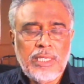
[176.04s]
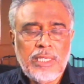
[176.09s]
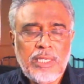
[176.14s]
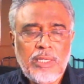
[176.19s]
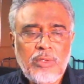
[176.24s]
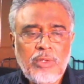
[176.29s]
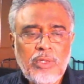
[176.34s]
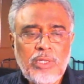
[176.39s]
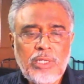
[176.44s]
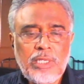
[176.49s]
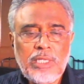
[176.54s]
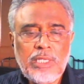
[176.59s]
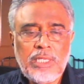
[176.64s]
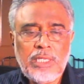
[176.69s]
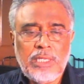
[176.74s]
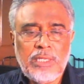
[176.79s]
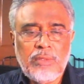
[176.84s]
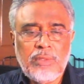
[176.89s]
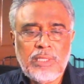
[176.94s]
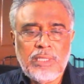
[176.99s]
இன்னொன்று
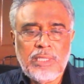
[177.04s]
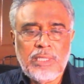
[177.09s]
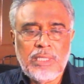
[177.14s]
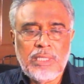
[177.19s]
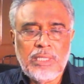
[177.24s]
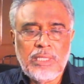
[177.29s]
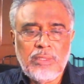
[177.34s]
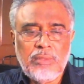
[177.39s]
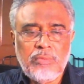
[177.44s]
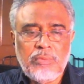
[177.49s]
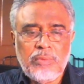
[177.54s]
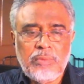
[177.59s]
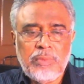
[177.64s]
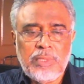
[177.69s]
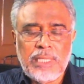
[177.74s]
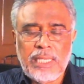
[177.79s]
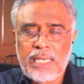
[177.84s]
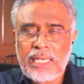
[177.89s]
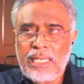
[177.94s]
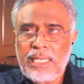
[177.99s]
வந்து
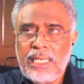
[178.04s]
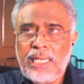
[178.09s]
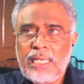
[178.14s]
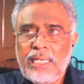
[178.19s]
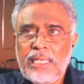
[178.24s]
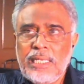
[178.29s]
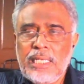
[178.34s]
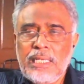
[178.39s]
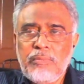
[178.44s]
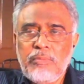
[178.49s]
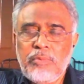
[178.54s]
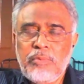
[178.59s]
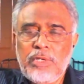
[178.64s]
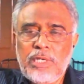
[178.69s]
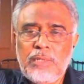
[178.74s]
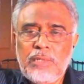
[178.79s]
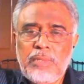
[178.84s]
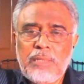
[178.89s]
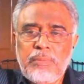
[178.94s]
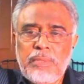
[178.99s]
நிறைய டிகிரி
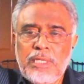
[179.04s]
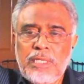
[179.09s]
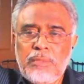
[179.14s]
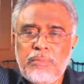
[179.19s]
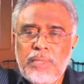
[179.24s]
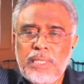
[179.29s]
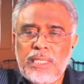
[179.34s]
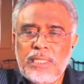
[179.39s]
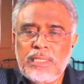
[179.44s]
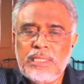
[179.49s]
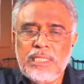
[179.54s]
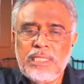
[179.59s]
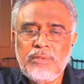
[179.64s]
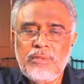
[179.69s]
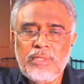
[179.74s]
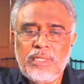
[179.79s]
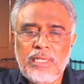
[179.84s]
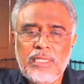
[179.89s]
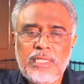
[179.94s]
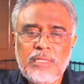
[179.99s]
போட்டிருப்பாரு பத்து பதினஞ்சு
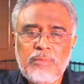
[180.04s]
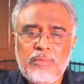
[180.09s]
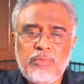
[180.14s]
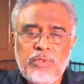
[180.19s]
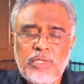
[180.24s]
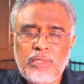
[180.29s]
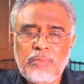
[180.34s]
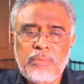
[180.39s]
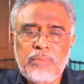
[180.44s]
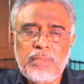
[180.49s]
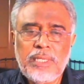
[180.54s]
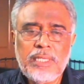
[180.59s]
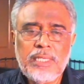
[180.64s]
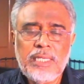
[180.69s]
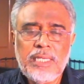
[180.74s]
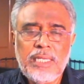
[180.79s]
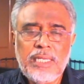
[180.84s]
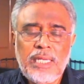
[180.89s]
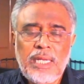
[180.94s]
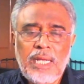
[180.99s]
இருபது எழுத்து போட்டிருப்பாரு
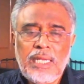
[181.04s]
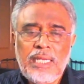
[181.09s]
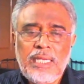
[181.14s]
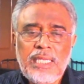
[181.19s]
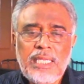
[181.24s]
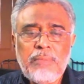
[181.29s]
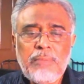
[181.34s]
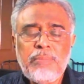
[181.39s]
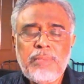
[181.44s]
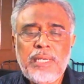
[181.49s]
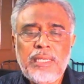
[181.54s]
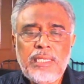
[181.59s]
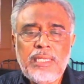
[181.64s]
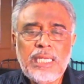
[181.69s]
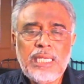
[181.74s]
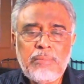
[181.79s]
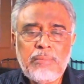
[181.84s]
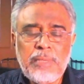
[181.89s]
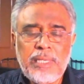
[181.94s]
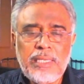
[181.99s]
இதை
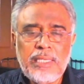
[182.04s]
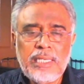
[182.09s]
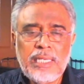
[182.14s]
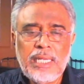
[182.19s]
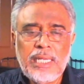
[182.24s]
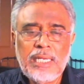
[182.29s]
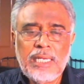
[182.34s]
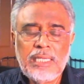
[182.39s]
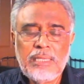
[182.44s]
பார்த்துட்டு ஏமாந்துடுறாங்க